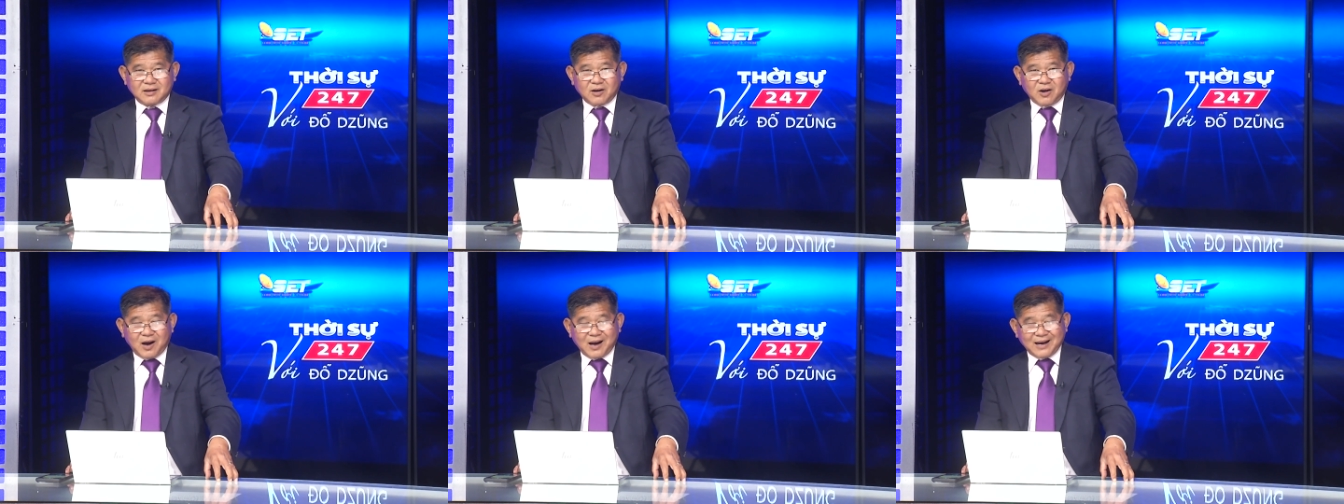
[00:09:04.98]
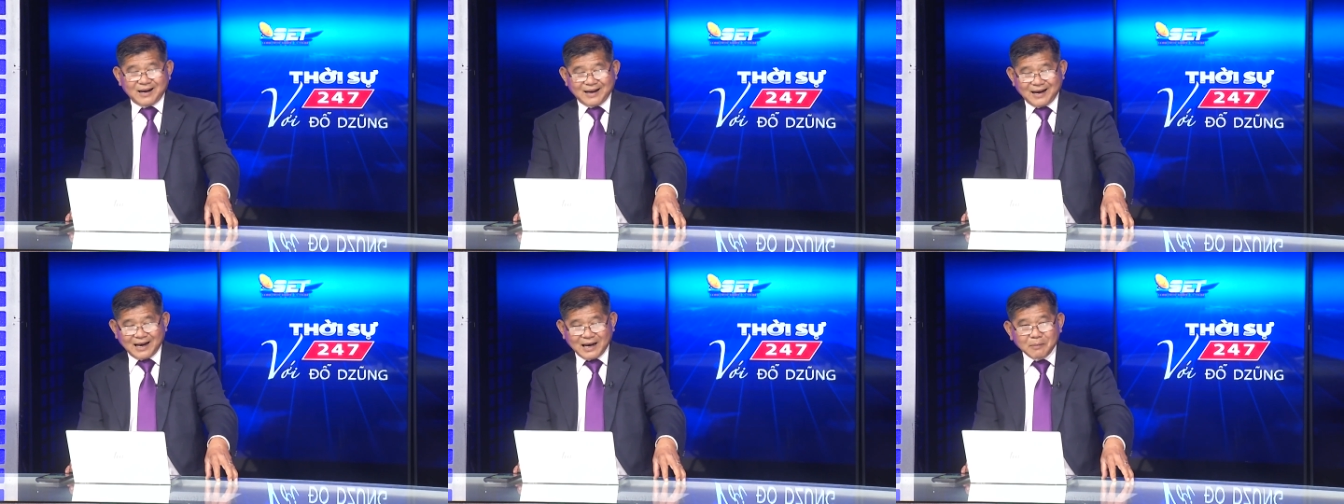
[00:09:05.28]

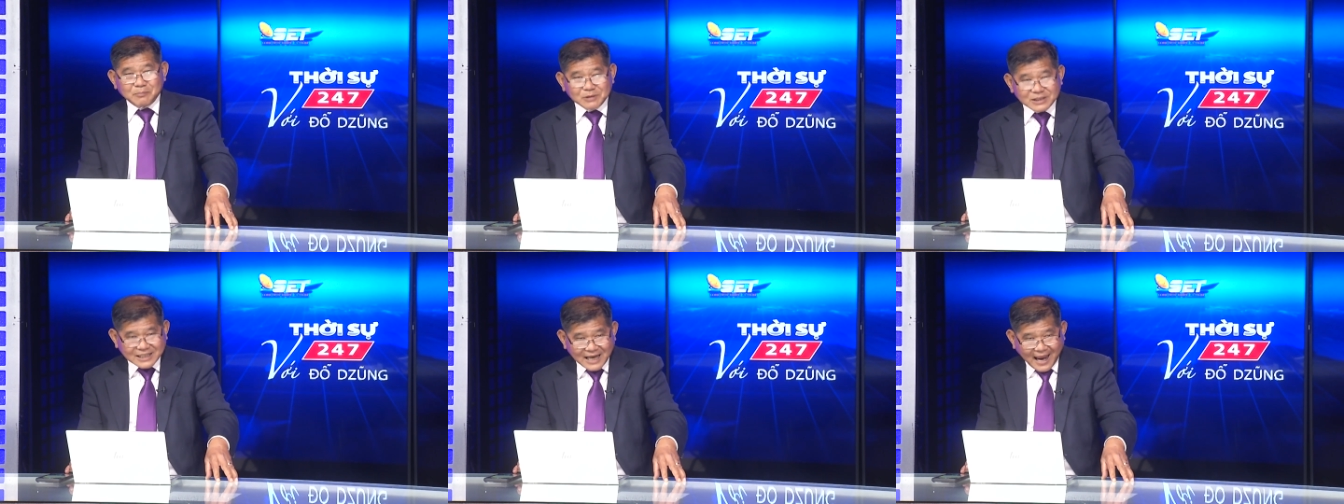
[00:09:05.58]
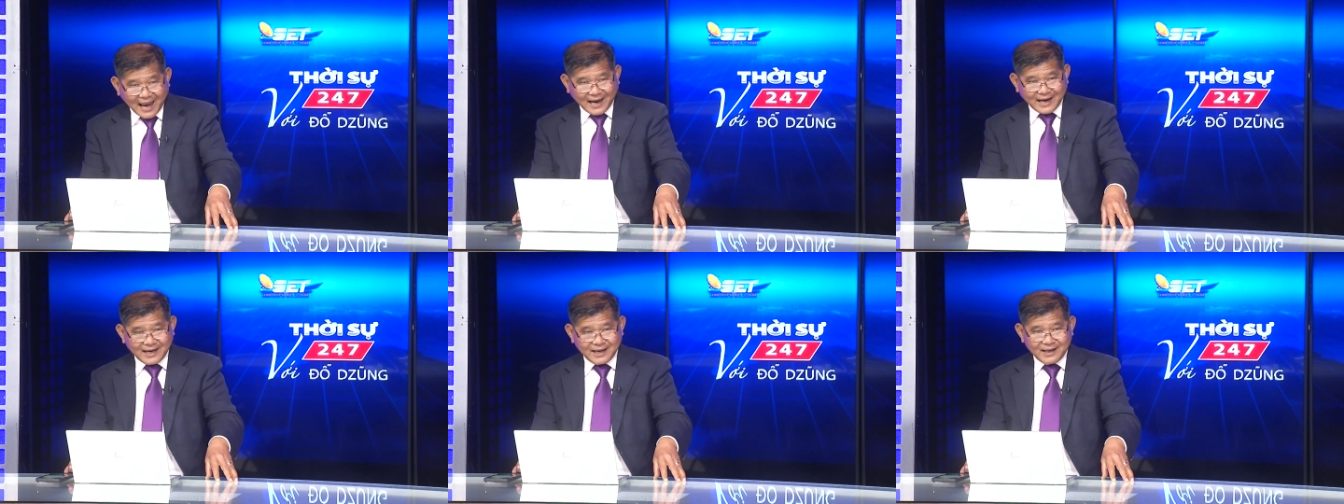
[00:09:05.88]
gọi là lâm
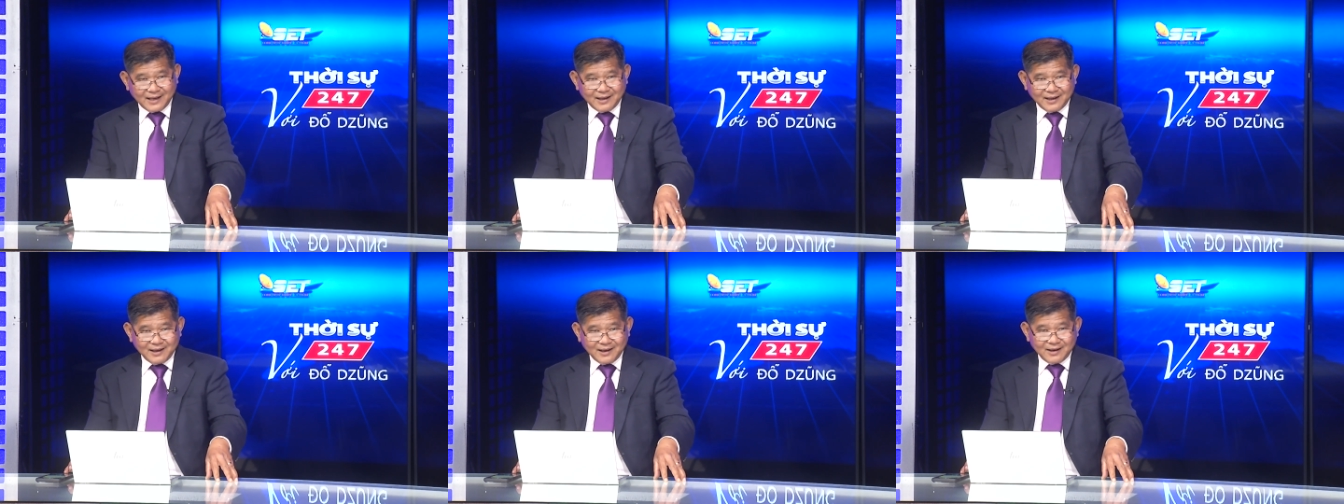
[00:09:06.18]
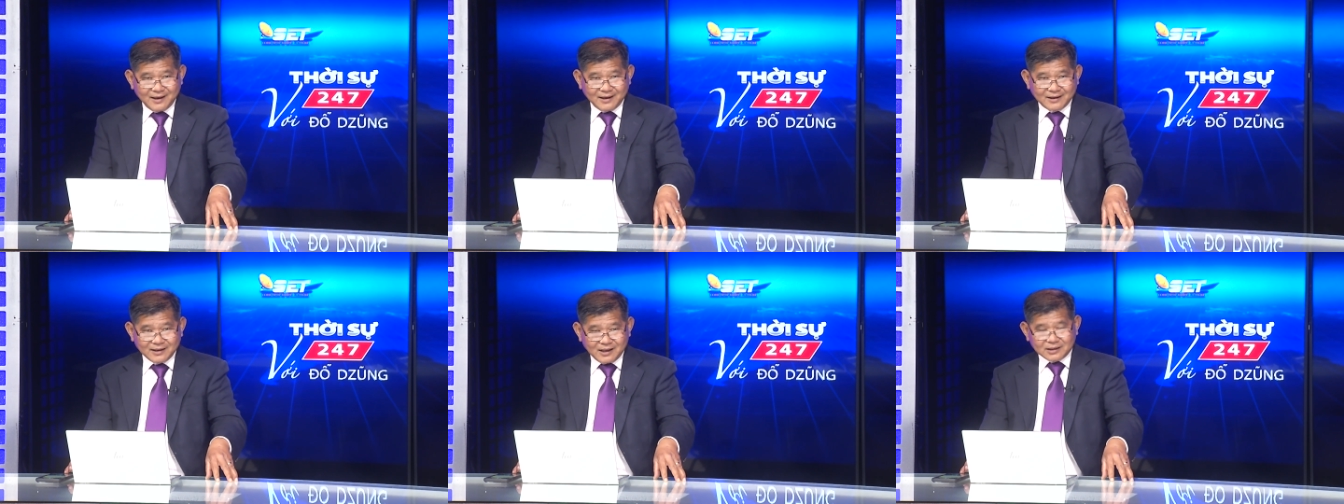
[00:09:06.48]
sàng.
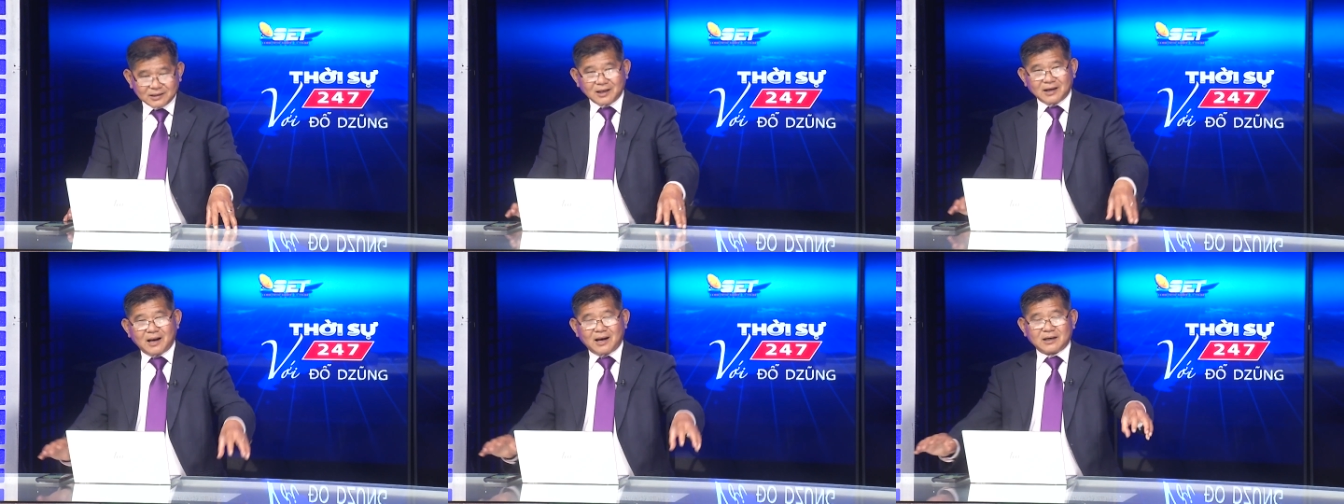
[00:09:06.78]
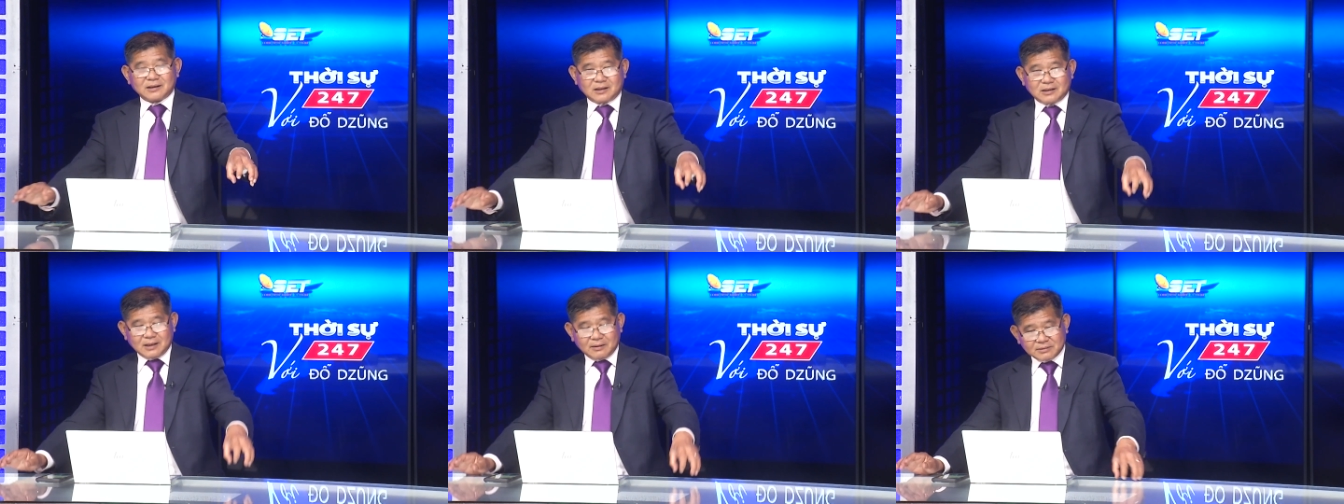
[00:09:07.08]
Đó, tức là
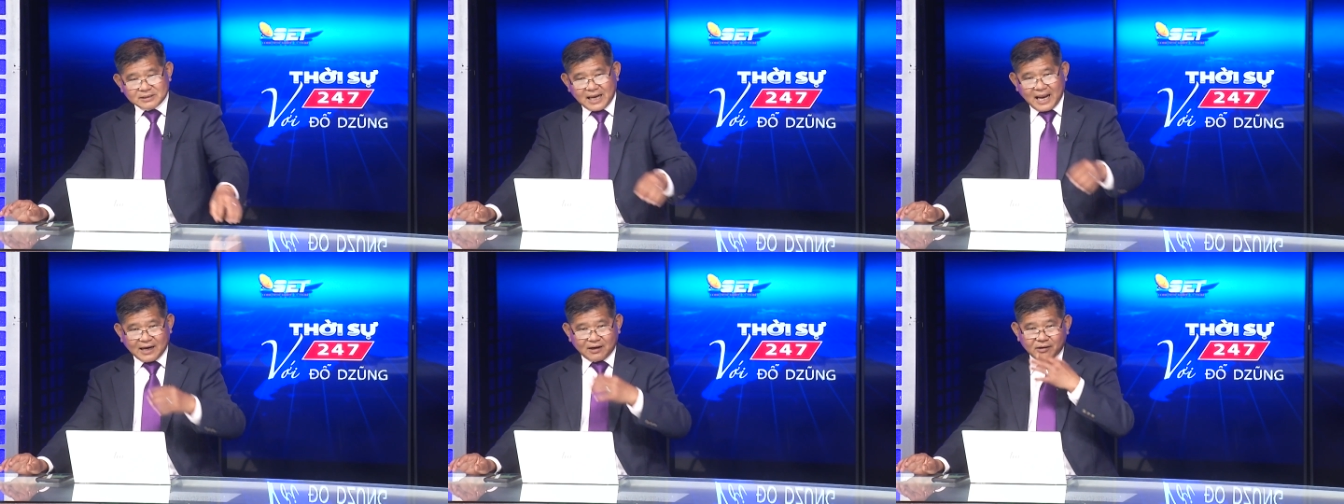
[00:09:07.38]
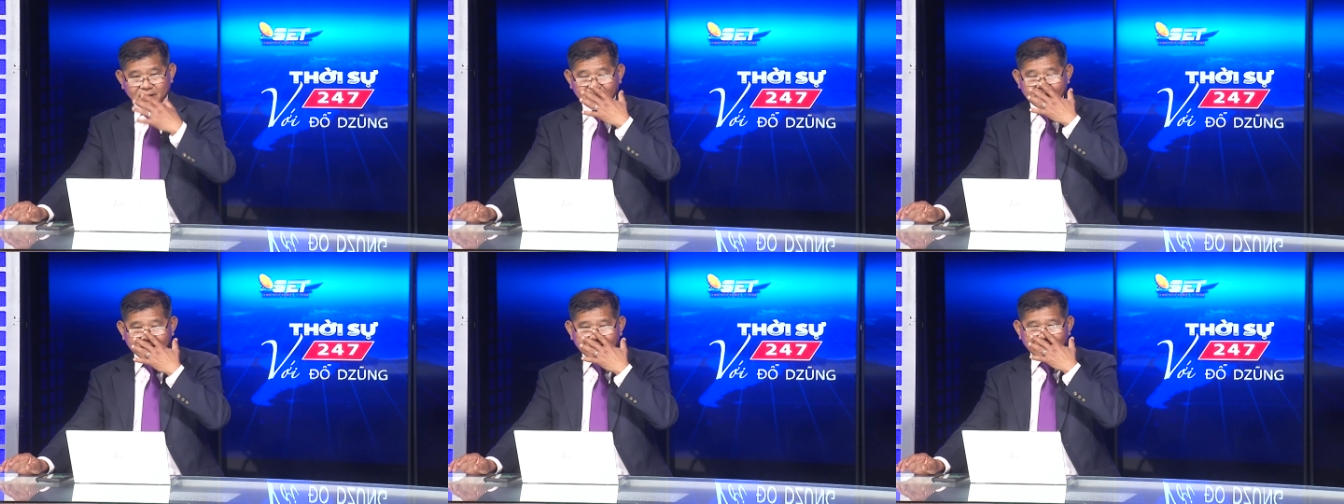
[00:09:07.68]
thử lâm
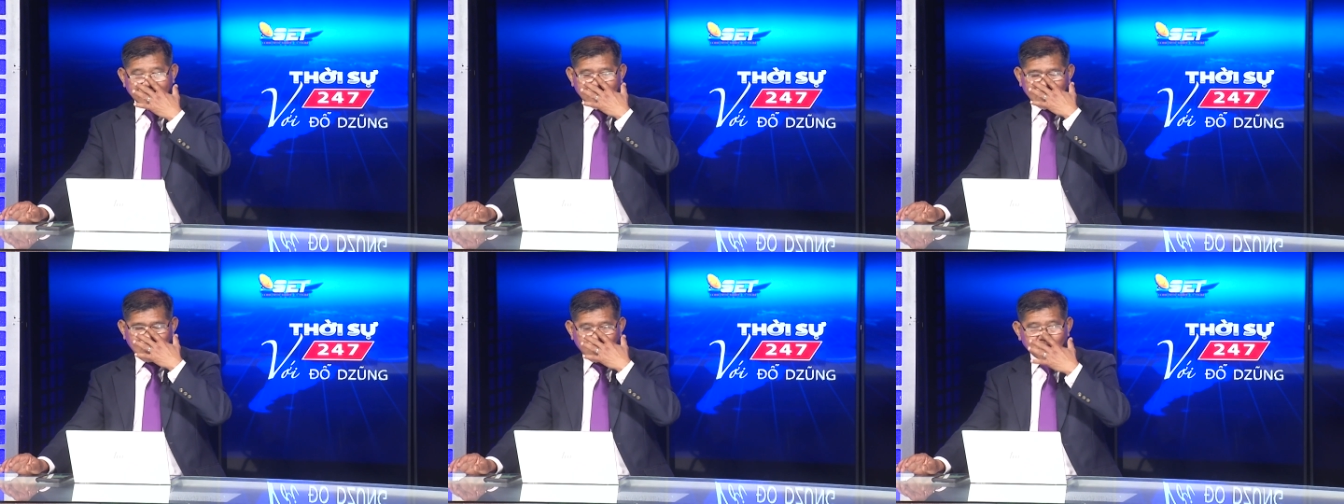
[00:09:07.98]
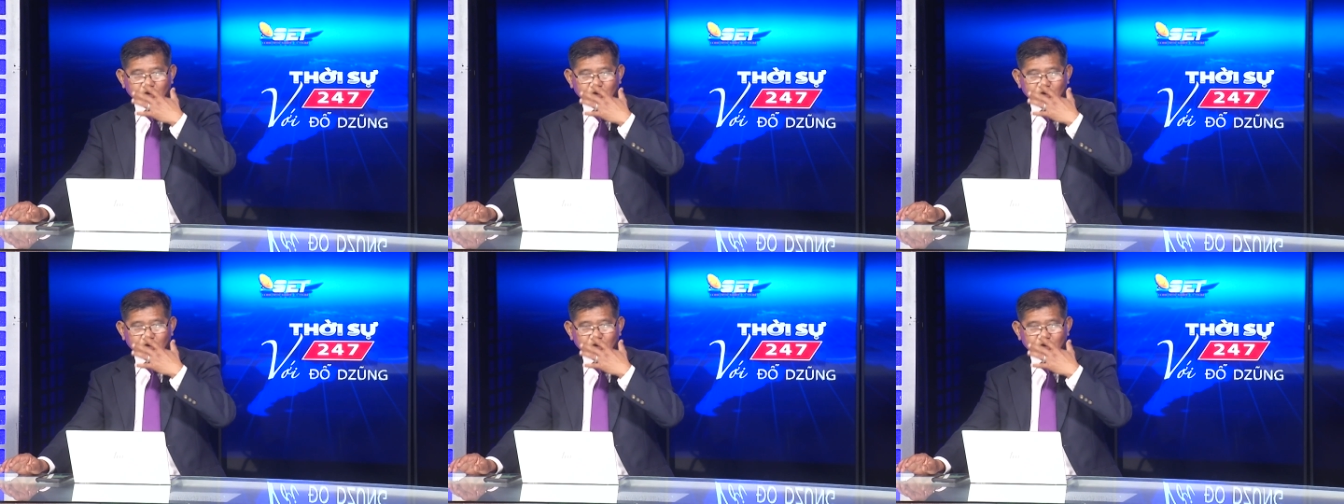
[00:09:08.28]
sàng nghĩa là gì?